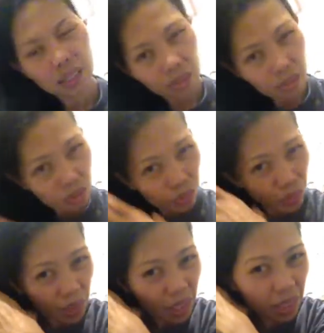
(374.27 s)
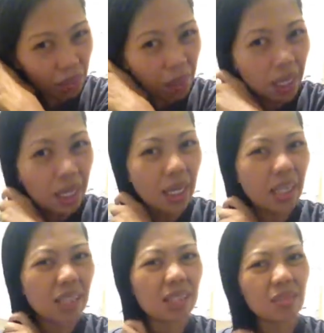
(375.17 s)
Yung supermarket bag lang,
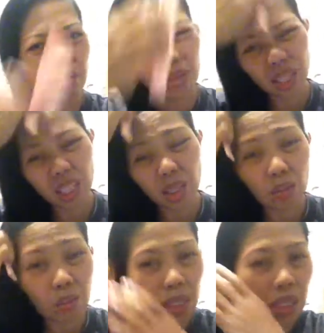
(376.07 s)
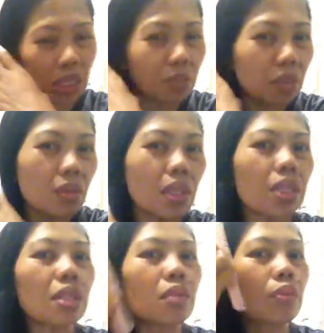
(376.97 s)
or kahit anong plastic na meron kayo
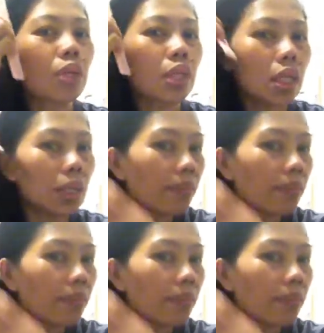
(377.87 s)
na pwede.